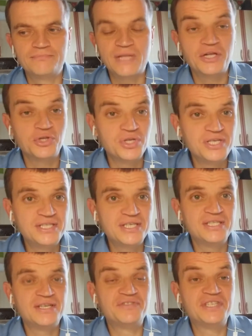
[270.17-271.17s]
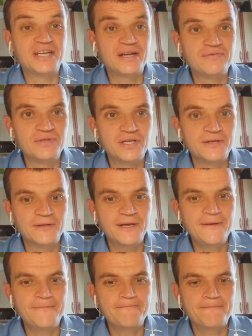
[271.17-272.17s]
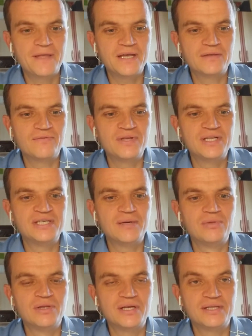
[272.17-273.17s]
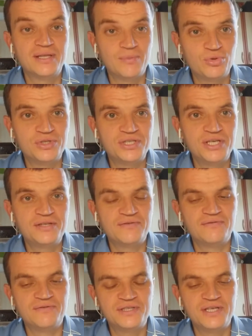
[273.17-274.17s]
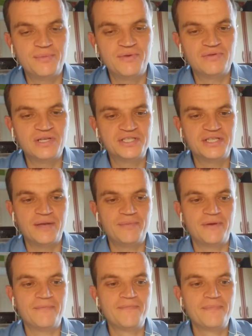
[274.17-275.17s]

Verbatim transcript: жизни, где все равны, да? А этого нельзя было допустить теми властями.